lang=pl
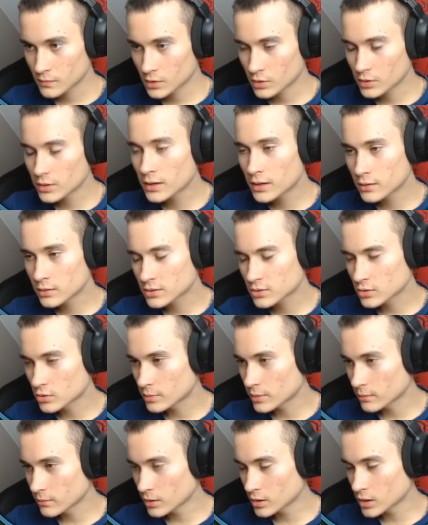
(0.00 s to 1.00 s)
No ja
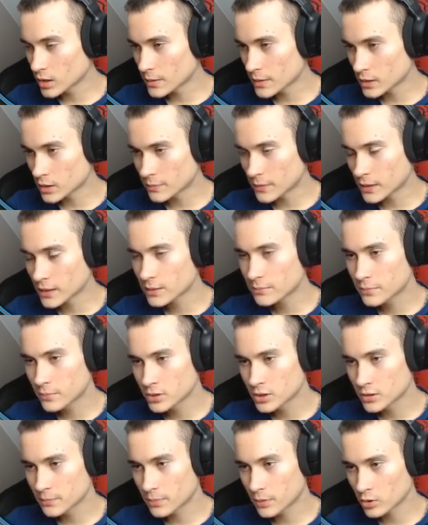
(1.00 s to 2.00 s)
rozumiem, no dobra, to pani
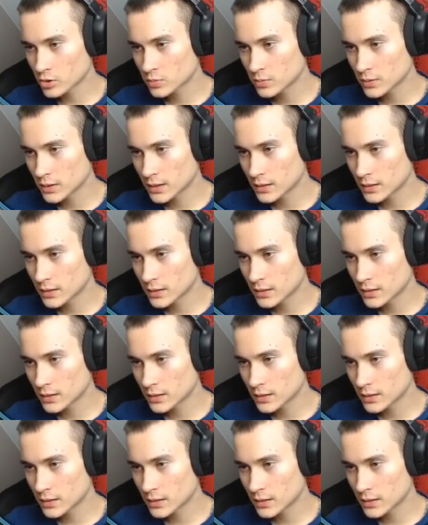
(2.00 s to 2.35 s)
pójdzie pośpi, ja